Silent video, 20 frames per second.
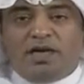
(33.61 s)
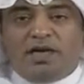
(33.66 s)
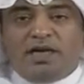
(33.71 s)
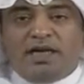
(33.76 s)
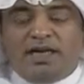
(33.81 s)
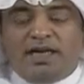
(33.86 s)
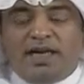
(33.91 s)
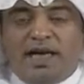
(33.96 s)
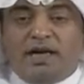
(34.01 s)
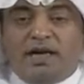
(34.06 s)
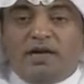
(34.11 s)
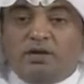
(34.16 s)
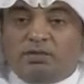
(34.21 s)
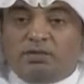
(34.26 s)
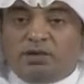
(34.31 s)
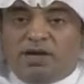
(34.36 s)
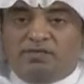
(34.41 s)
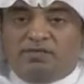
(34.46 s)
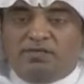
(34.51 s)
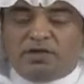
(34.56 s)
للهلال
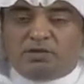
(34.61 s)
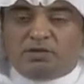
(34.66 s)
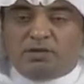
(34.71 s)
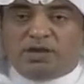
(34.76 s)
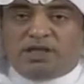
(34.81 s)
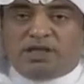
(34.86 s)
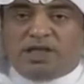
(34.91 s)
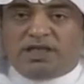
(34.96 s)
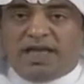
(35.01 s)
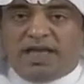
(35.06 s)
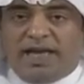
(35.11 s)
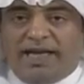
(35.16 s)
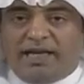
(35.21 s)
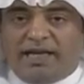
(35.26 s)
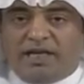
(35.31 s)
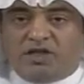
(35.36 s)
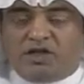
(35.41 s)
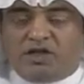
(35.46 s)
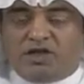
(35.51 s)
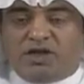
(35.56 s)
اليوم كان في شويه
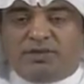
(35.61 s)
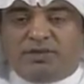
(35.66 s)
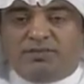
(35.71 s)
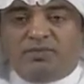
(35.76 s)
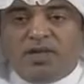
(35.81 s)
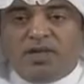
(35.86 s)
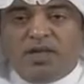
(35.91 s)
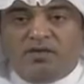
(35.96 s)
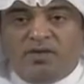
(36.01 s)
نتائج آه،